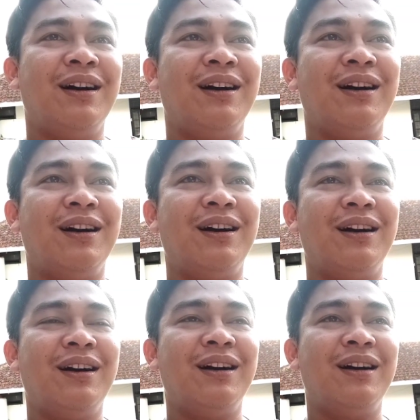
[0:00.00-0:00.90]

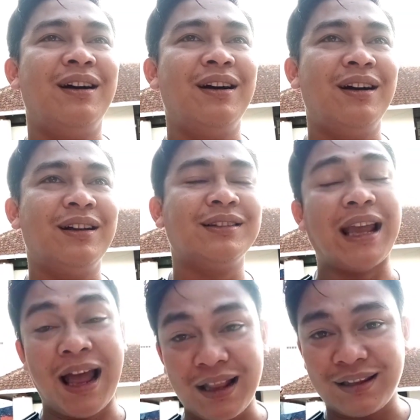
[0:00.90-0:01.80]
uh,
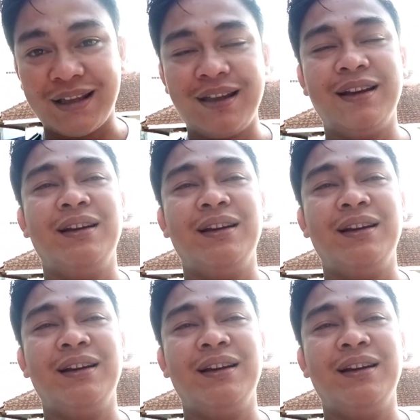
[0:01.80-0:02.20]
sehat ya